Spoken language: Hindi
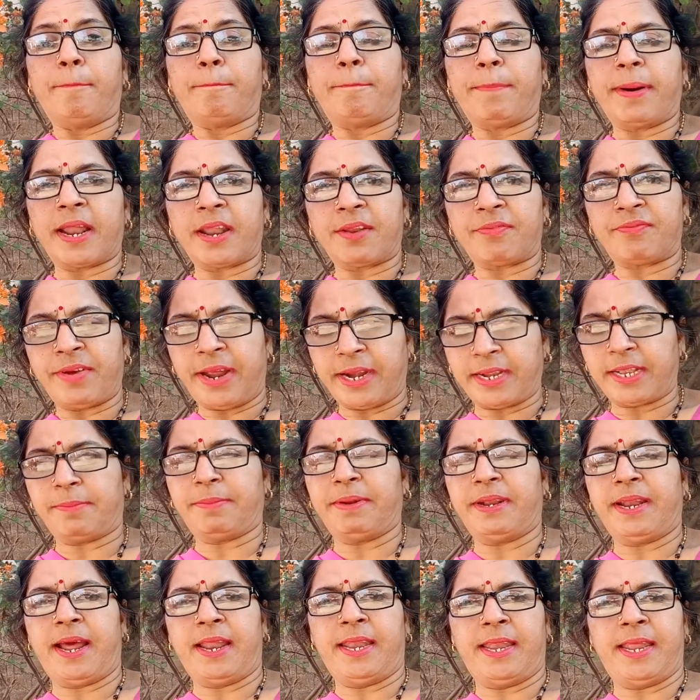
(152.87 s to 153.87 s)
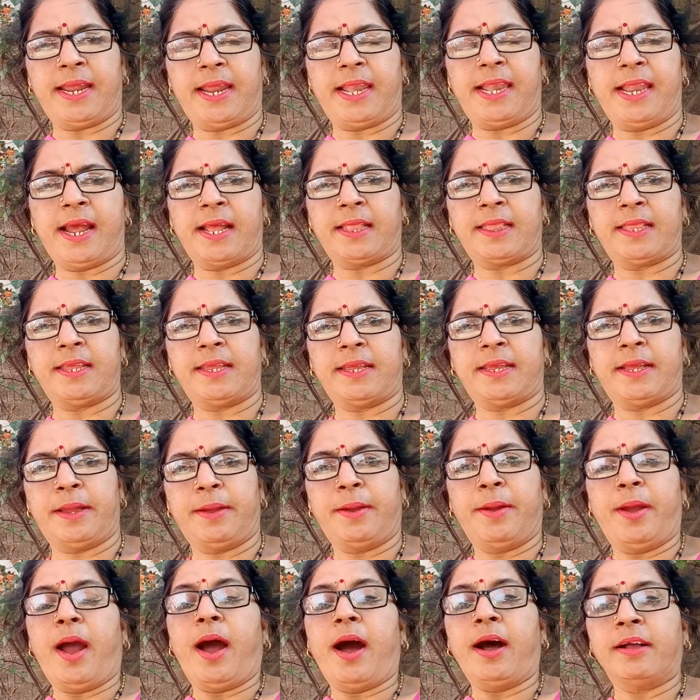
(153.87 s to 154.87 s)
परफेक्ट बनाने के लिए आती हैं
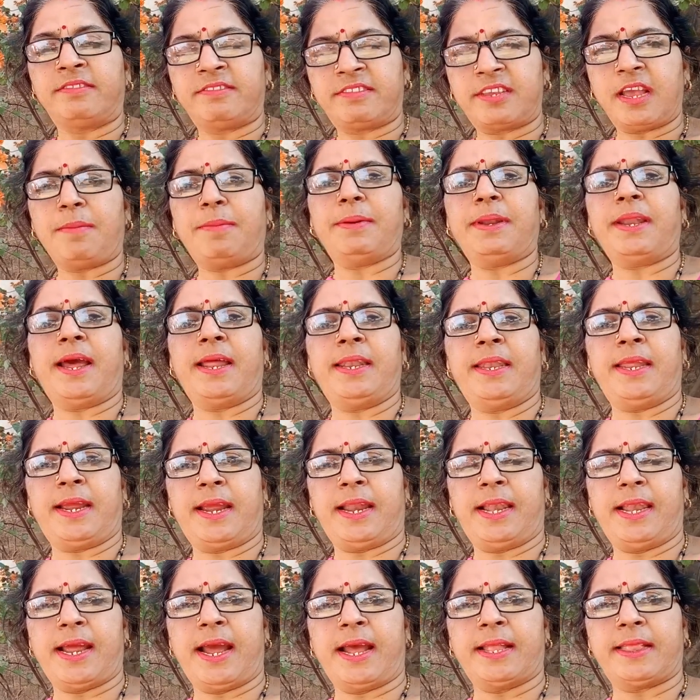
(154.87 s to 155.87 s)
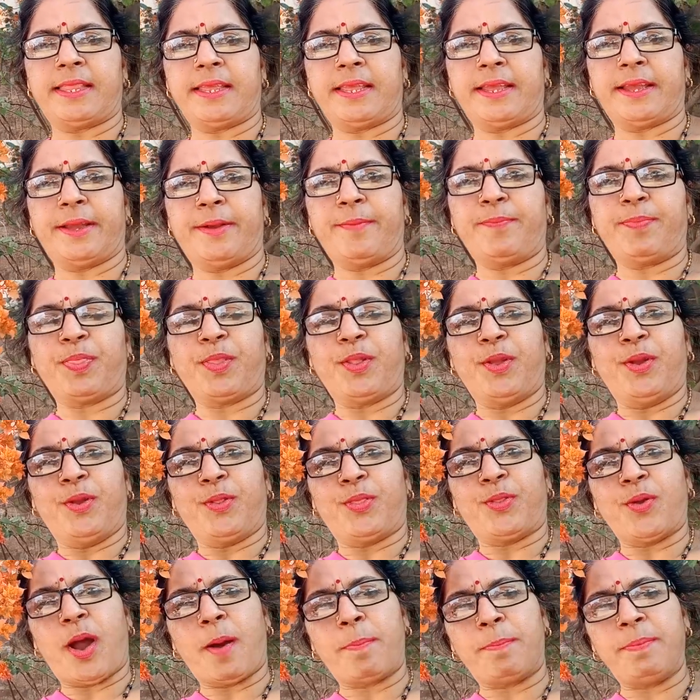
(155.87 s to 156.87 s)
अच्छा बनाने के लिए आती हैं
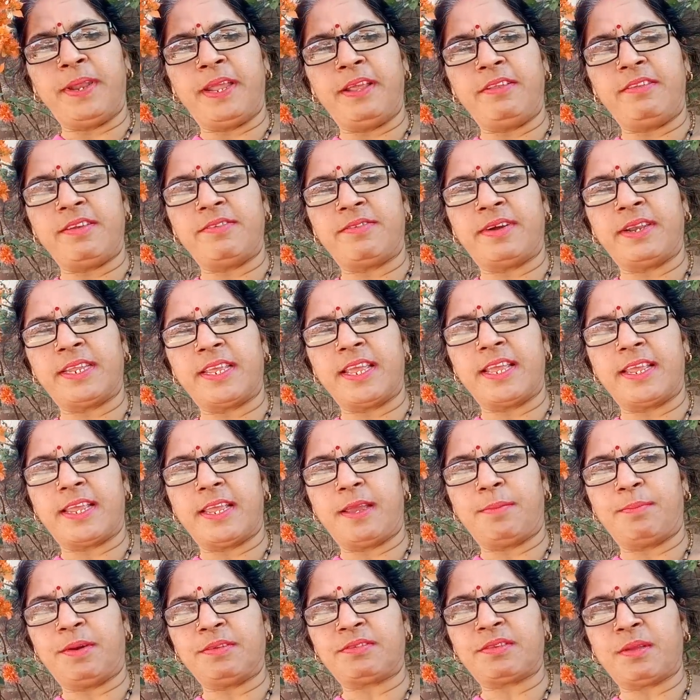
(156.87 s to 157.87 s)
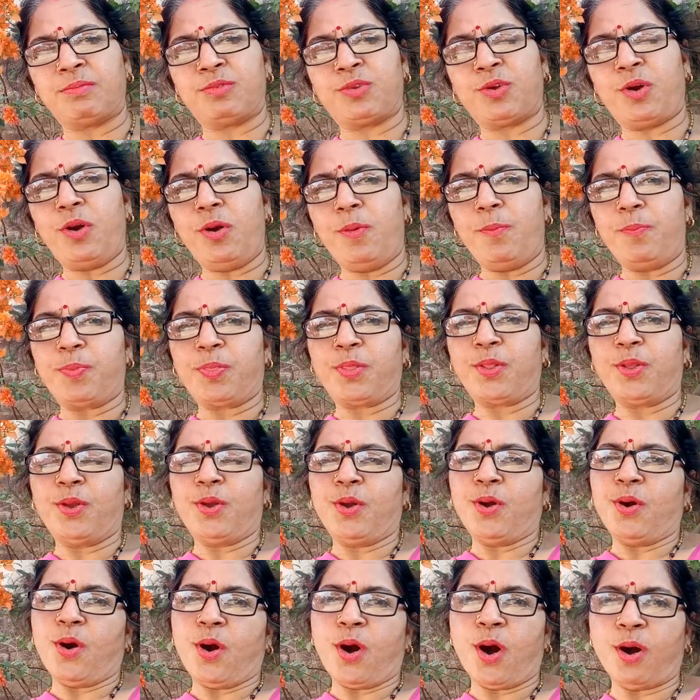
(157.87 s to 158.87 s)
तो अपने जीवन की कीमत समझो
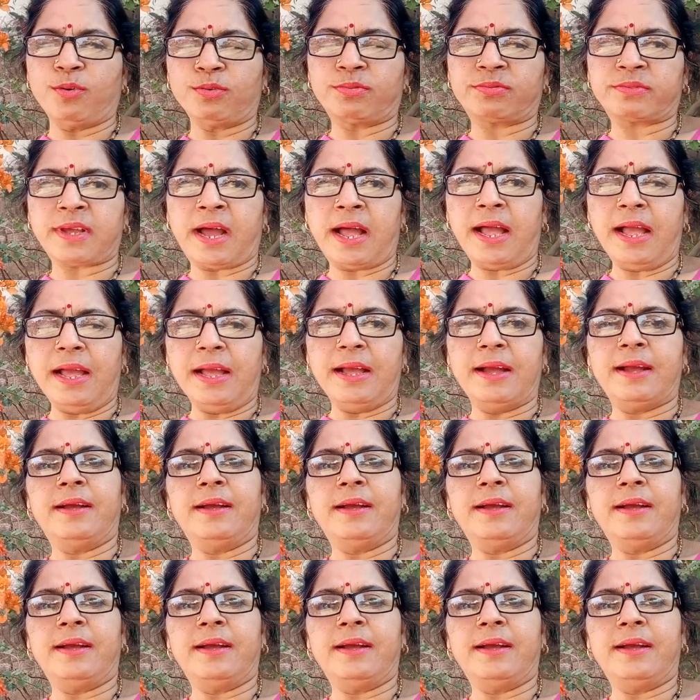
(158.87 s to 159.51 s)
और उसका